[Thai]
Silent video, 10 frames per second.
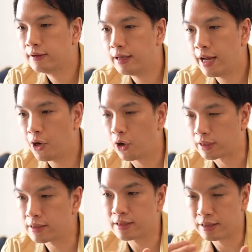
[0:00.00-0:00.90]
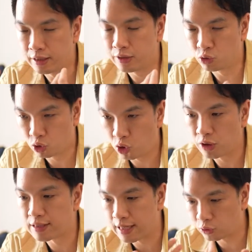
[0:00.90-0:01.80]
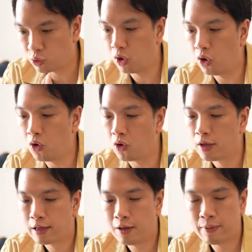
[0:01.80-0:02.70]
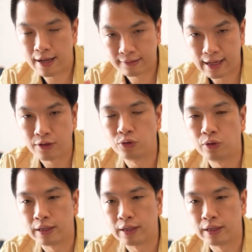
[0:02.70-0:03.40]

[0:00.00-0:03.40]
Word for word: ซึ่งแน่นอนก็จะดึงดูดคนจากทั่วโลก เข้ามาอาศัยอยู่ตรง